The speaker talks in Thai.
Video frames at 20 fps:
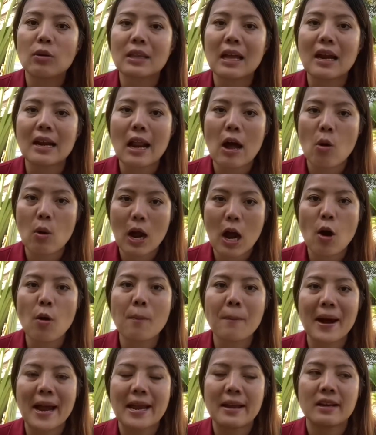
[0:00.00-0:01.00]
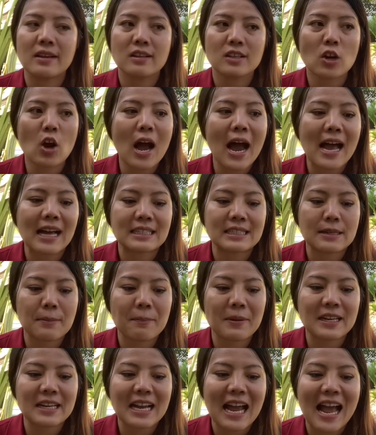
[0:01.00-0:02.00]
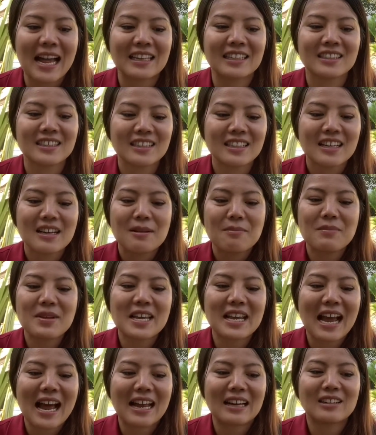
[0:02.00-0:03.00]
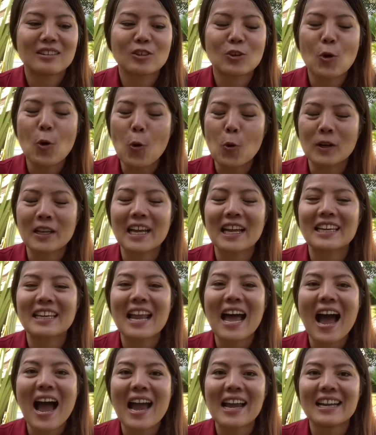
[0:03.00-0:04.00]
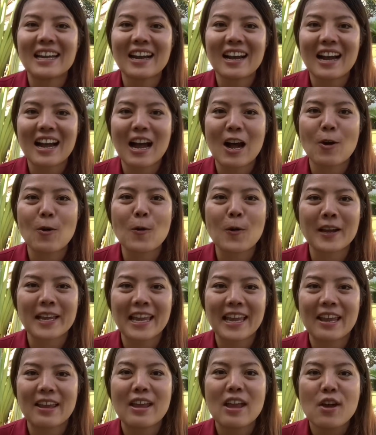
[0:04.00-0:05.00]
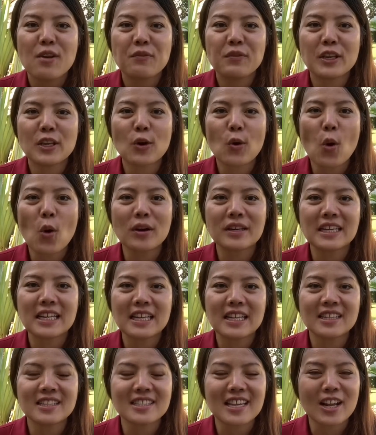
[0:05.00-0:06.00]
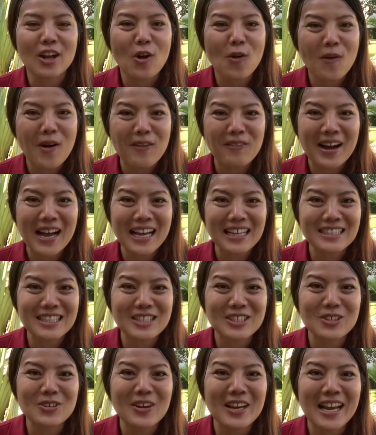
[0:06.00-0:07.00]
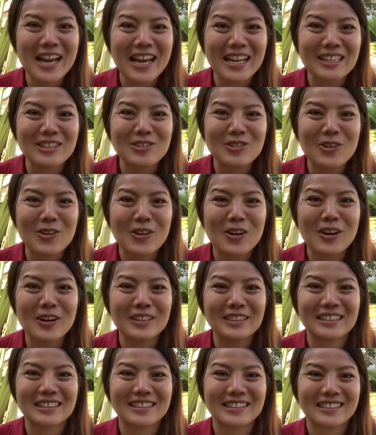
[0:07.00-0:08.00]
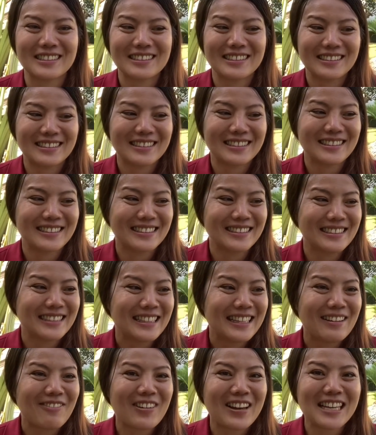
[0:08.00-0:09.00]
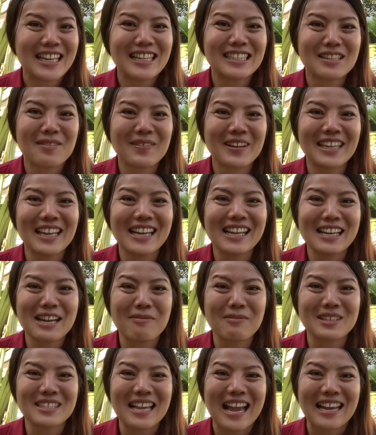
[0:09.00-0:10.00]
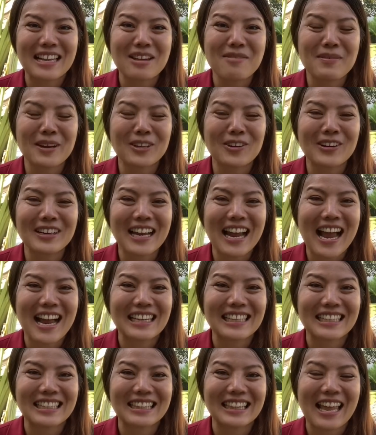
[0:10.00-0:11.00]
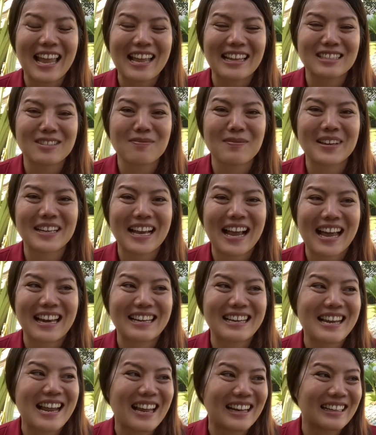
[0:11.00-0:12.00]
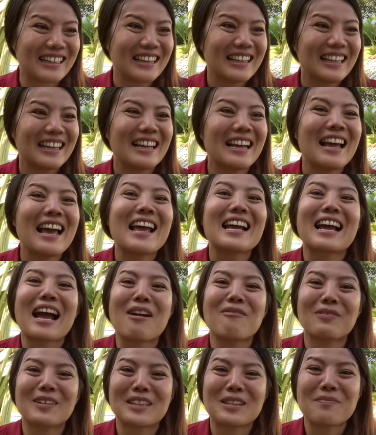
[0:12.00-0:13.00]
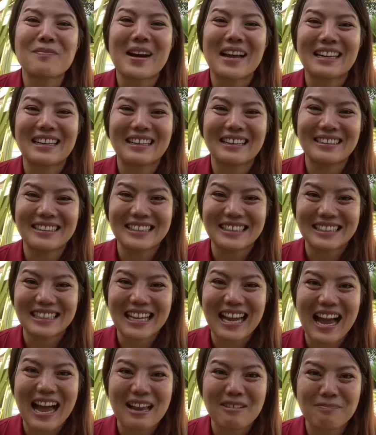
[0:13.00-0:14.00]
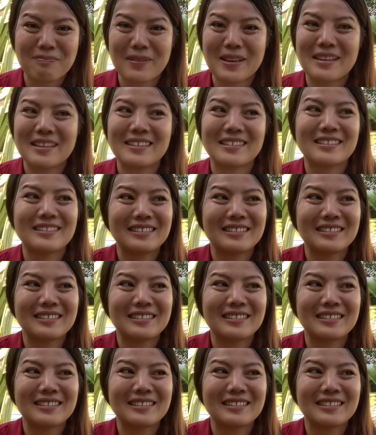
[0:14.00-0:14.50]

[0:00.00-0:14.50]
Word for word: ถ้าเราเข้าไปก็อาจจะเป็นการมีการโกรธกันได้นะคะ โอเควิดีโอนี้แจ็คก็หวังว่าอาจจะช่วยให้ทุกคนวันนี้จะไม่ได้เรียนภาษาเยอรมันค่อนข้างเยอะแต่จะเป็นการเรียนการปฏิบัติหรือการเป็น